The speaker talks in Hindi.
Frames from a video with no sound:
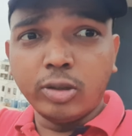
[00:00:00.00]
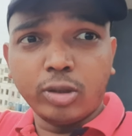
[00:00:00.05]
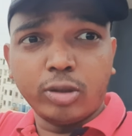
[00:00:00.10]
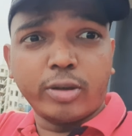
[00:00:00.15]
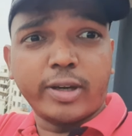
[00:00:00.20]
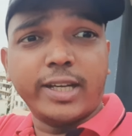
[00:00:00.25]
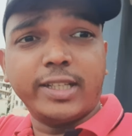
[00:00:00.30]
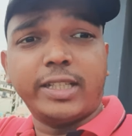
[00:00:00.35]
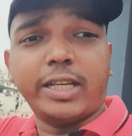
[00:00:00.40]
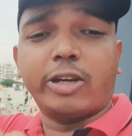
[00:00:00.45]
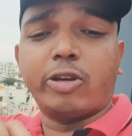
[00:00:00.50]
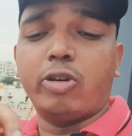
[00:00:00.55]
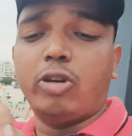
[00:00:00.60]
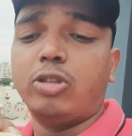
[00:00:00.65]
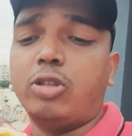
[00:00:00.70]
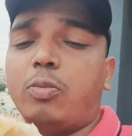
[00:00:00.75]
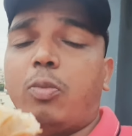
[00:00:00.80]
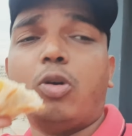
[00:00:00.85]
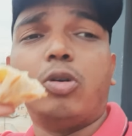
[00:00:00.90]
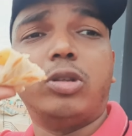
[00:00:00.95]
तो कैसे एक रोल
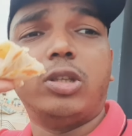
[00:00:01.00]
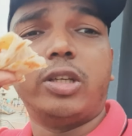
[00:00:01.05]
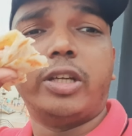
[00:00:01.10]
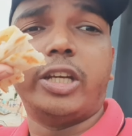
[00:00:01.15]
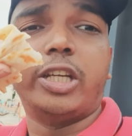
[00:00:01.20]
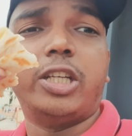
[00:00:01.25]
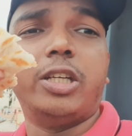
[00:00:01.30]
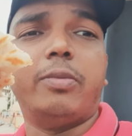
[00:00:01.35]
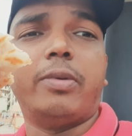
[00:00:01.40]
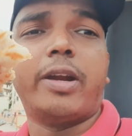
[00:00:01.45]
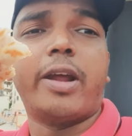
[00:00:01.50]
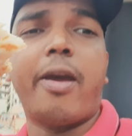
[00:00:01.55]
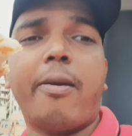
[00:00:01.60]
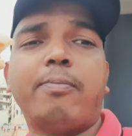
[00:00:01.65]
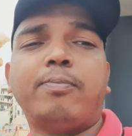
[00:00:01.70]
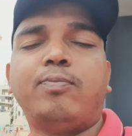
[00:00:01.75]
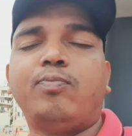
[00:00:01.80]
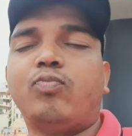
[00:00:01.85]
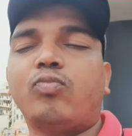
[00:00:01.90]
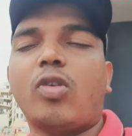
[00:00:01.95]
तो बहुत ही टेस्टी बना
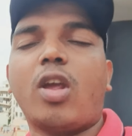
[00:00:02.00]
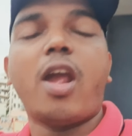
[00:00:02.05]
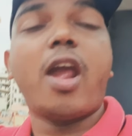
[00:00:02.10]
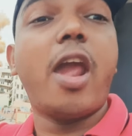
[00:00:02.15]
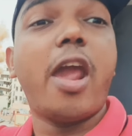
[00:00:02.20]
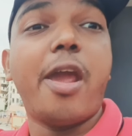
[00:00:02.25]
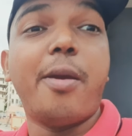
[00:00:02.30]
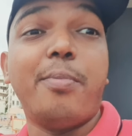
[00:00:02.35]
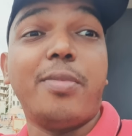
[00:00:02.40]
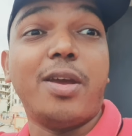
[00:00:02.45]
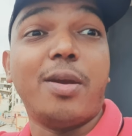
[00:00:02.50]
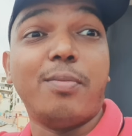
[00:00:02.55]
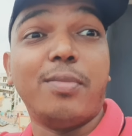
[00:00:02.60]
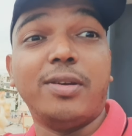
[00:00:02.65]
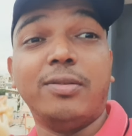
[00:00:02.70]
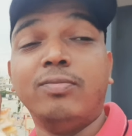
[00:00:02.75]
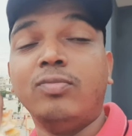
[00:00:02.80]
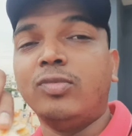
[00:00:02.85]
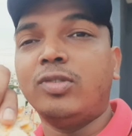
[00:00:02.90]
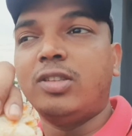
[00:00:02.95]
है एमी एमी
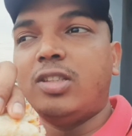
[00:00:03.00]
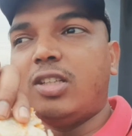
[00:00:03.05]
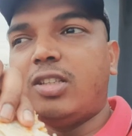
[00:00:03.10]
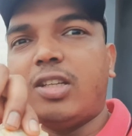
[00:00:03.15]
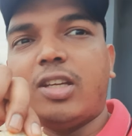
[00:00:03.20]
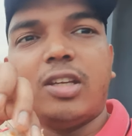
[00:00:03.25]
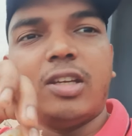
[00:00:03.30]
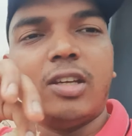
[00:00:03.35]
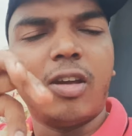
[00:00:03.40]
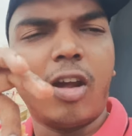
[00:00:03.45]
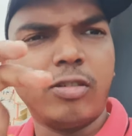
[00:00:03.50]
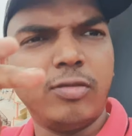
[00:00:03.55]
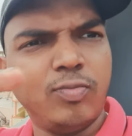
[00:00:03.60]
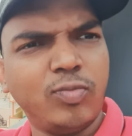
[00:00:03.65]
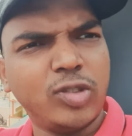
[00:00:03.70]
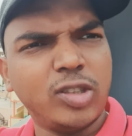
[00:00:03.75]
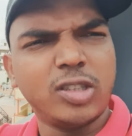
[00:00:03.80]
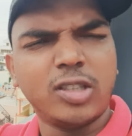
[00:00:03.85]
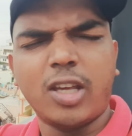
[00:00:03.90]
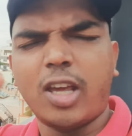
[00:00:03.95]
जैसे
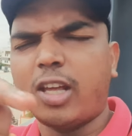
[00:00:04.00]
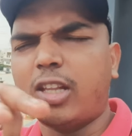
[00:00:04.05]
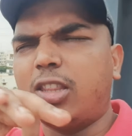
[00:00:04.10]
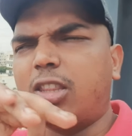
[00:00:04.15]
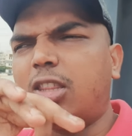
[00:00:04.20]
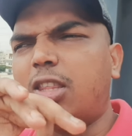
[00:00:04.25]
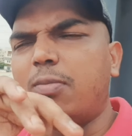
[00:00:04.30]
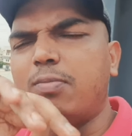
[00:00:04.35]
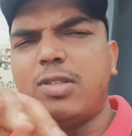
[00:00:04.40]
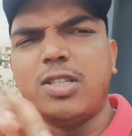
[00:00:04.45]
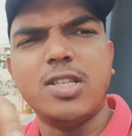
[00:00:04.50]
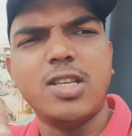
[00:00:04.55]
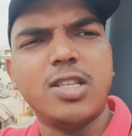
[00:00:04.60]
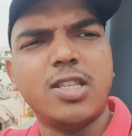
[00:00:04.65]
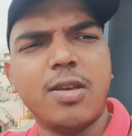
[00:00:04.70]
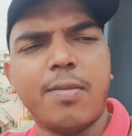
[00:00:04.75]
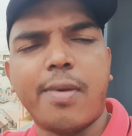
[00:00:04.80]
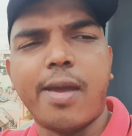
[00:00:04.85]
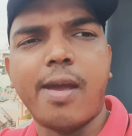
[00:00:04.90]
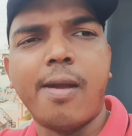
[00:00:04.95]
एकदम से
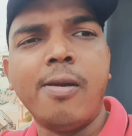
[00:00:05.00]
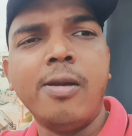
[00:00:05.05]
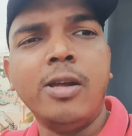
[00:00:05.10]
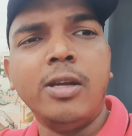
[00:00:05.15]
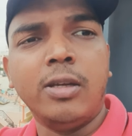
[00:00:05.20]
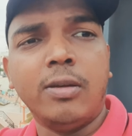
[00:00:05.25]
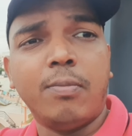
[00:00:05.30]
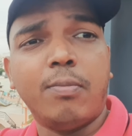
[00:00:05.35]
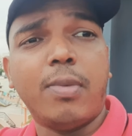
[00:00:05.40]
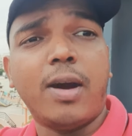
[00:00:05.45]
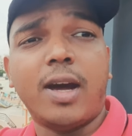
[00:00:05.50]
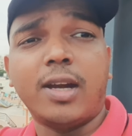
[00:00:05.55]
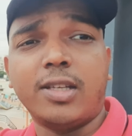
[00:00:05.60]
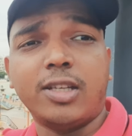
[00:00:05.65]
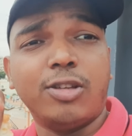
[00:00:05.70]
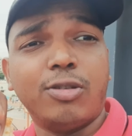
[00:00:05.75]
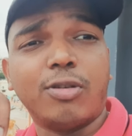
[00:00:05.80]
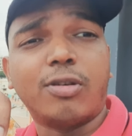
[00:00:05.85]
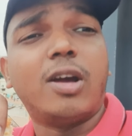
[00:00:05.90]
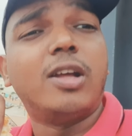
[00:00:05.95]
जैसे मैं बाहर
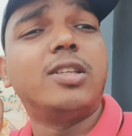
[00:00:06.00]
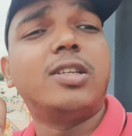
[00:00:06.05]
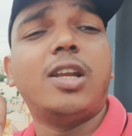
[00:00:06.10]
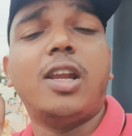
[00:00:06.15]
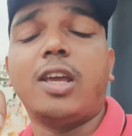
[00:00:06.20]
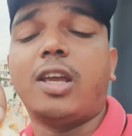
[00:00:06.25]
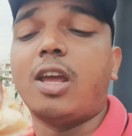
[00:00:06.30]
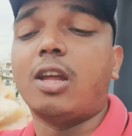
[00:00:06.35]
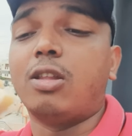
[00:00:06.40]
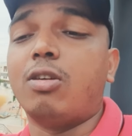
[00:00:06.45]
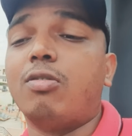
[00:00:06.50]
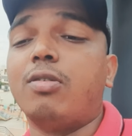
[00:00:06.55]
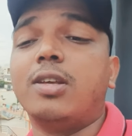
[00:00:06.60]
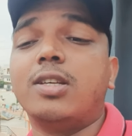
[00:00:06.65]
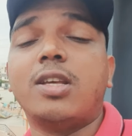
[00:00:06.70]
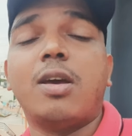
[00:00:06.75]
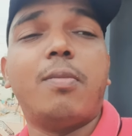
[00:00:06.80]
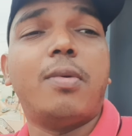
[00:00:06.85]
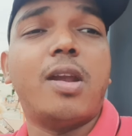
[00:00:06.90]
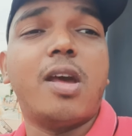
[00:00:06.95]
से दुकान से लेके आता हूँ
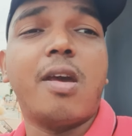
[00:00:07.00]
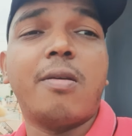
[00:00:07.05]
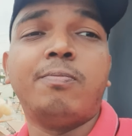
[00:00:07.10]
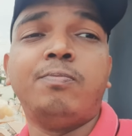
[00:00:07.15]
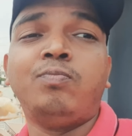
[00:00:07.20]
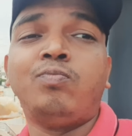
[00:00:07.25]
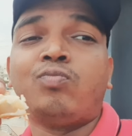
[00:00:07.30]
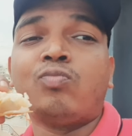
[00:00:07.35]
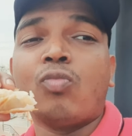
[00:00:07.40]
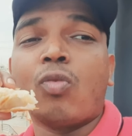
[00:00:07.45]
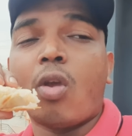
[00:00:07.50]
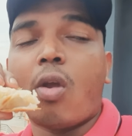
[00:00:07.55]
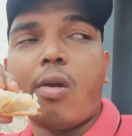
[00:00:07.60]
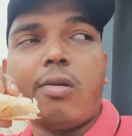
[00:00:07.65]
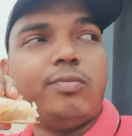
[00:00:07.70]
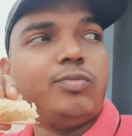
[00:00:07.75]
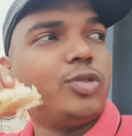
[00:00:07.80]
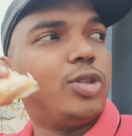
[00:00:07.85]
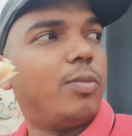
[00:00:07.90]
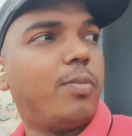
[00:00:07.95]
वैसा बनाया
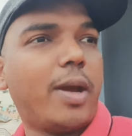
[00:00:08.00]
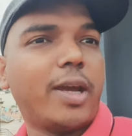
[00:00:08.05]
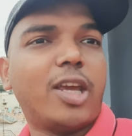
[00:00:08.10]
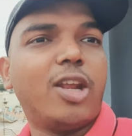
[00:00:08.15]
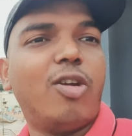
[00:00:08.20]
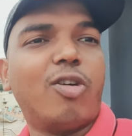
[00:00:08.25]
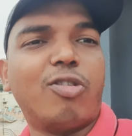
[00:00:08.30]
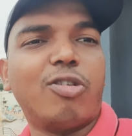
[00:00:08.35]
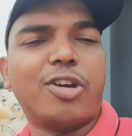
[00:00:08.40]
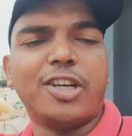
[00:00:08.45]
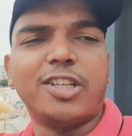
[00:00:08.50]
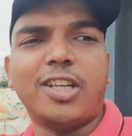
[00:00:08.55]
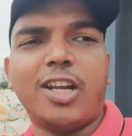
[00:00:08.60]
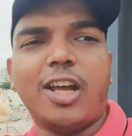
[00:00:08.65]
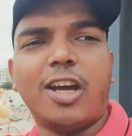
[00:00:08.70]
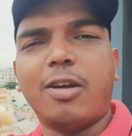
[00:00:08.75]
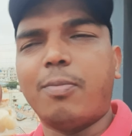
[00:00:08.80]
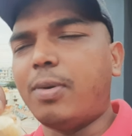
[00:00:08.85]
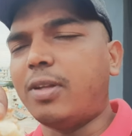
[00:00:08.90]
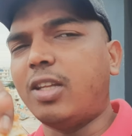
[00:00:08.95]
तो बाकी लोग को कैसा
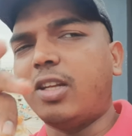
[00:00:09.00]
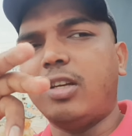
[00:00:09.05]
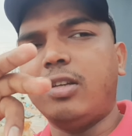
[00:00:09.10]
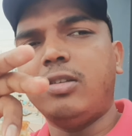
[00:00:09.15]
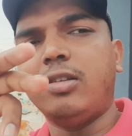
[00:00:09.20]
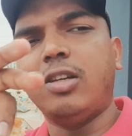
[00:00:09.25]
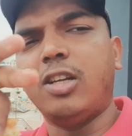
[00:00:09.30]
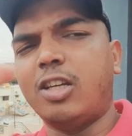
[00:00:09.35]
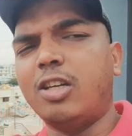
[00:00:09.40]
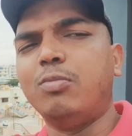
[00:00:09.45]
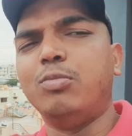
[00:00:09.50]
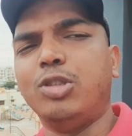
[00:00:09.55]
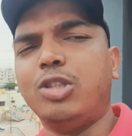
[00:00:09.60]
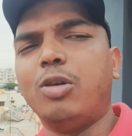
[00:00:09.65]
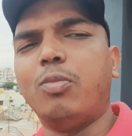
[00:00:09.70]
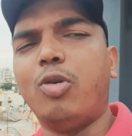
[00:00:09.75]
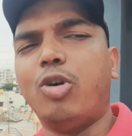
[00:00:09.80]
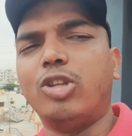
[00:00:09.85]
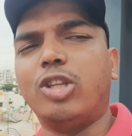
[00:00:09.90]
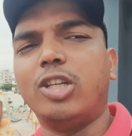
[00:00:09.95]
लगा पता नहीं लेकिन मुझे
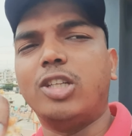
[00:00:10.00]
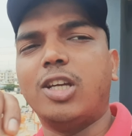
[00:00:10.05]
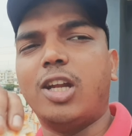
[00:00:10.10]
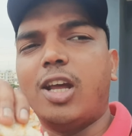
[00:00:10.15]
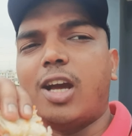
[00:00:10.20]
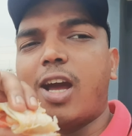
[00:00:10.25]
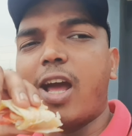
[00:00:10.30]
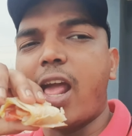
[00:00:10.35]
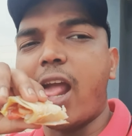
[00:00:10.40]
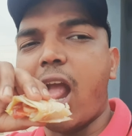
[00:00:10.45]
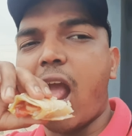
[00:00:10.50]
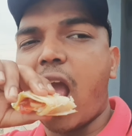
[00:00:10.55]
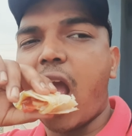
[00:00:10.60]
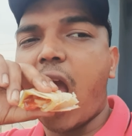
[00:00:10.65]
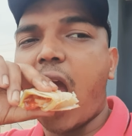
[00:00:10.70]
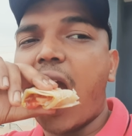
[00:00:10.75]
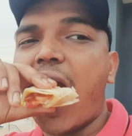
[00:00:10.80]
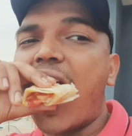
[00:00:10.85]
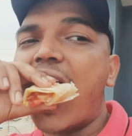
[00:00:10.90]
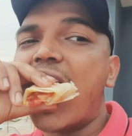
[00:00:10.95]
बहुत अच्छा लगा है